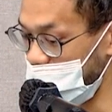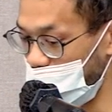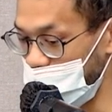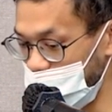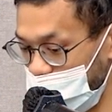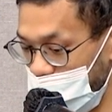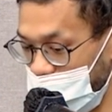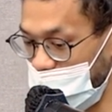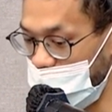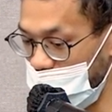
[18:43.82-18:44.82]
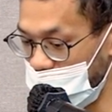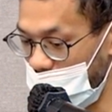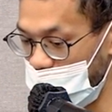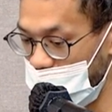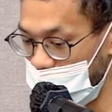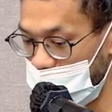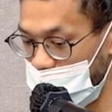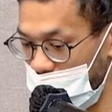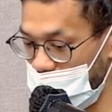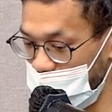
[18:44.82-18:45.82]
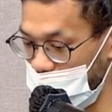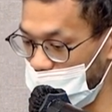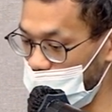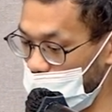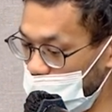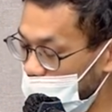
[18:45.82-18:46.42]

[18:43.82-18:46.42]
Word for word: 下，我在 shared 里面的 common man 里面，我有